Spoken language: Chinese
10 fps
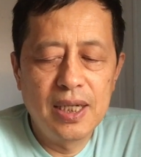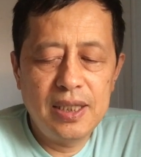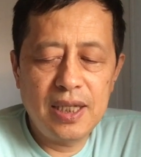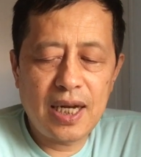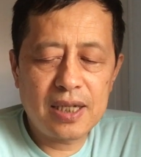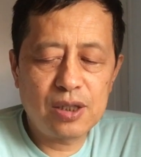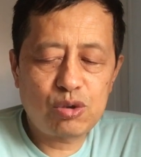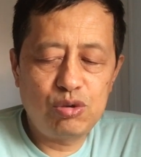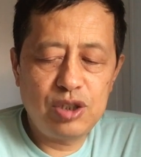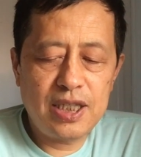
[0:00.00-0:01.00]
伊拉克
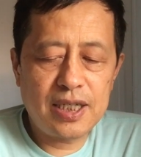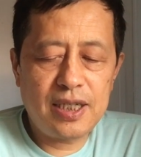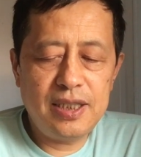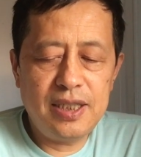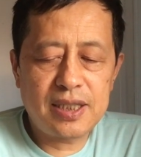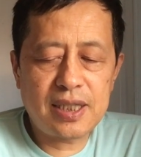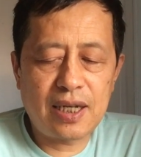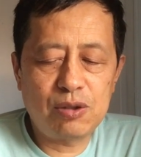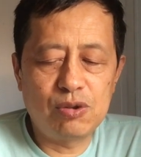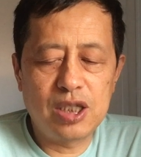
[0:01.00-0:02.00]
出现了伊斯
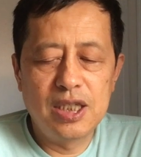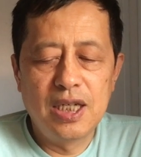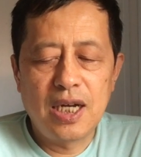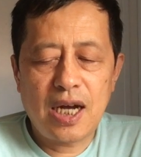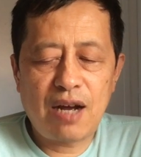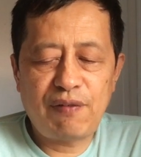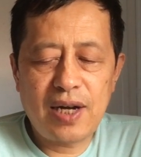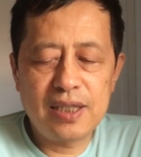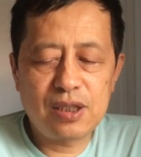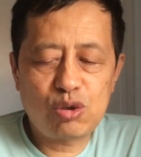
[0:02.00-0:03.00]
兰国，阿富
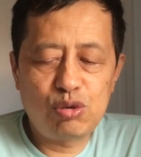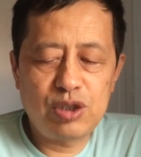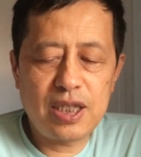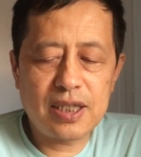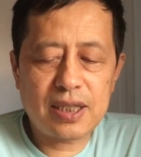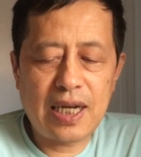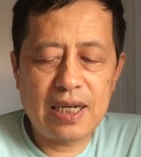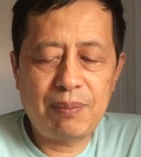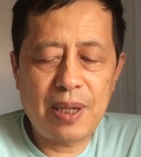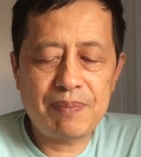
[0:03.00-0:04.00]
汗则出现了塔
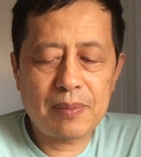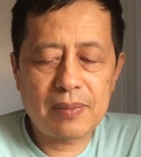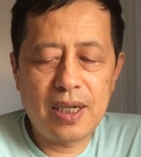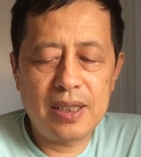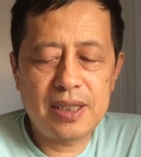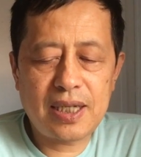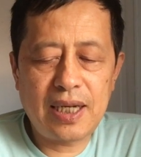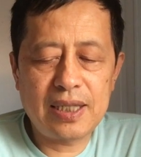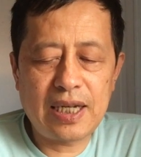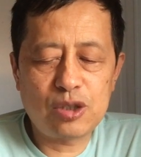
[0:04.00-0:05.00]
利班。而且
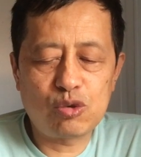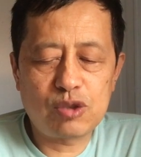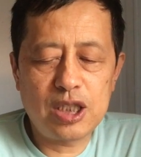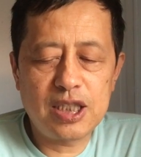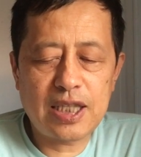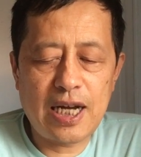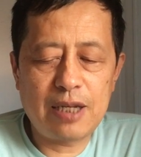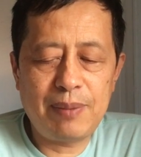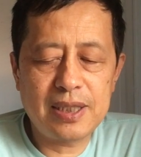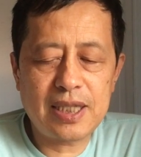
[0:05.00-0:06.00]
盖达组织和塔利
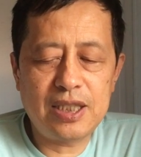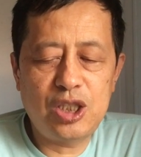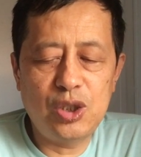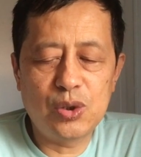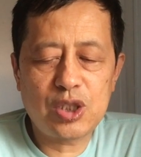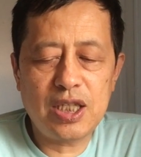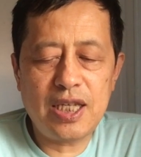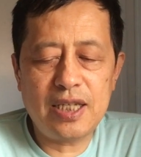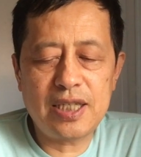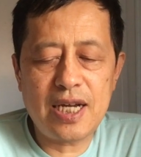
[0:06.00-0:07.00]
班在九十
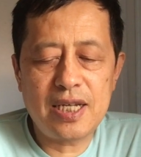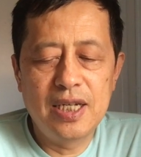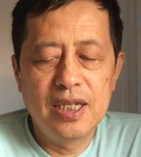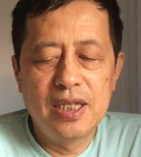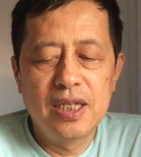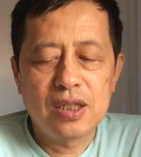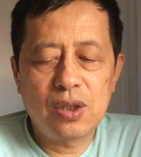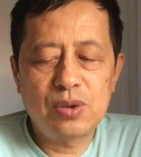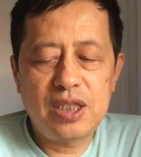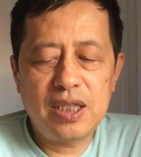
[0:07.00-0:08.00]
年代
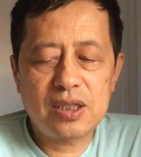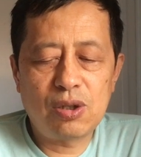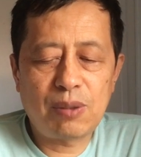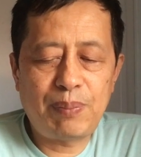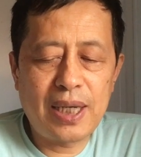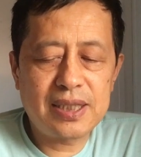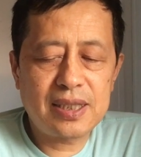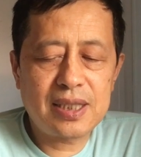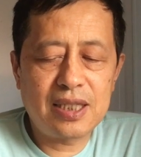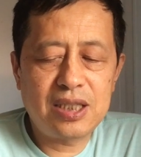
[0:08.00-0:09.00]
都接受了巴基
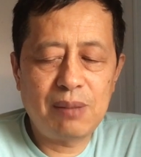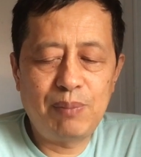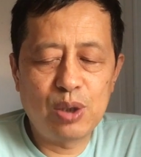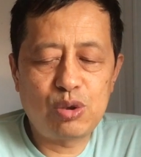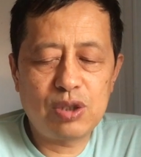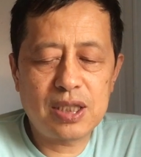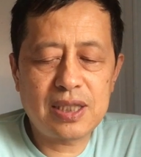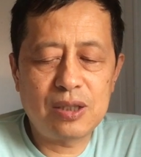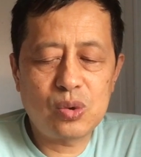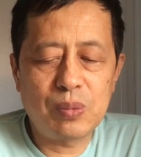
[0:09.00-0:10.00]
斯坦情报局的
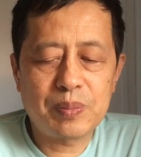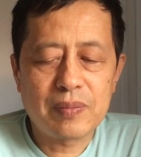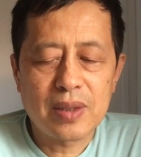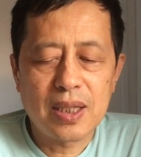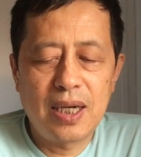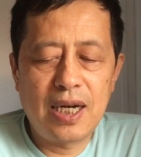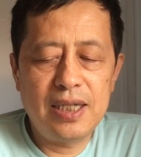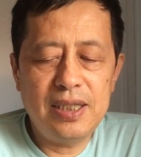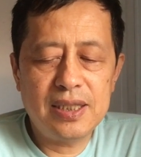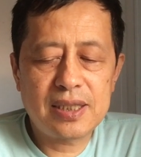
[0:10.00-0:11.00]
赞助，而
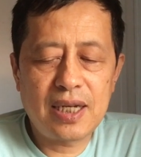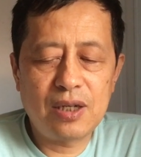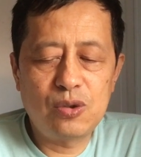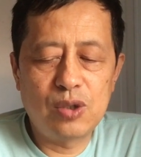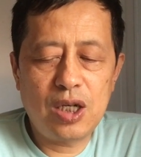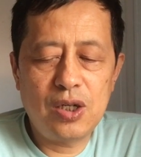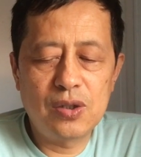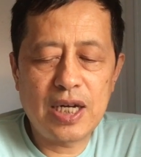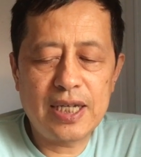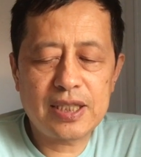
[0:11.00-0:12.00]
伊斯兰国
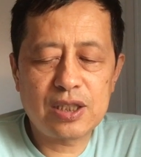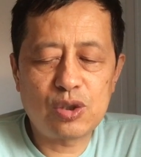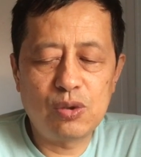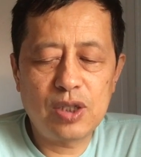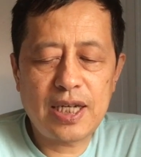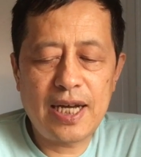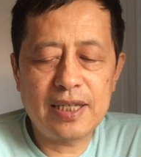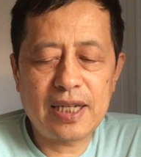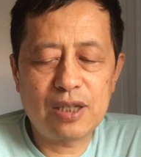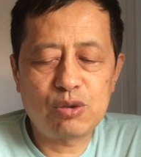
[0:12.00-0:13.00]
后来是从盖
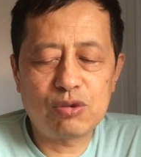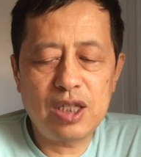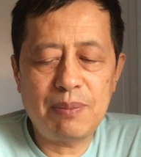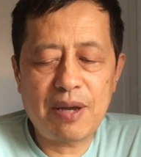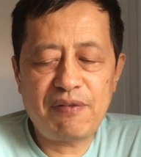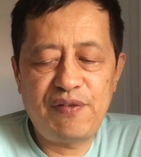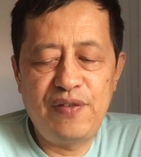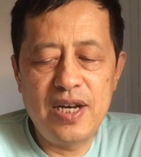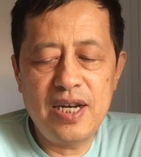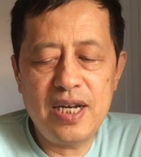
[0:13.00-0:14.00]
达组织里面
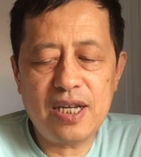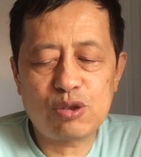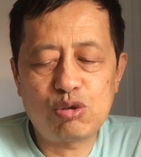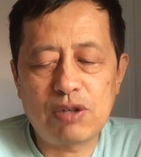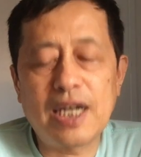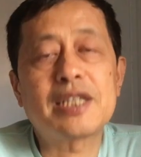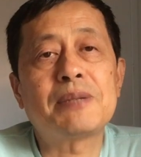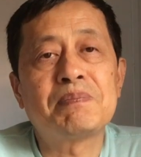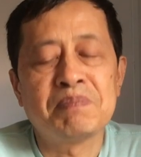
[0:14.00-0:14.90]
分裂出来的。